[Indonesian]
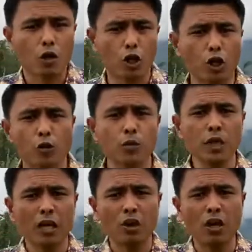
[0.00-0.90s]

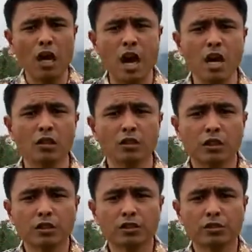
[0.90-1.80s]
Kerumunan orang,
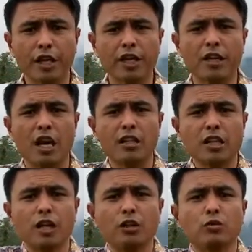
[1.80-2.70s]

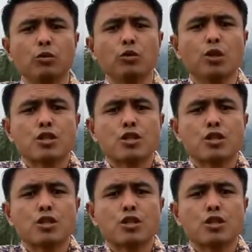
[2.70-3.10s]
tendanya itu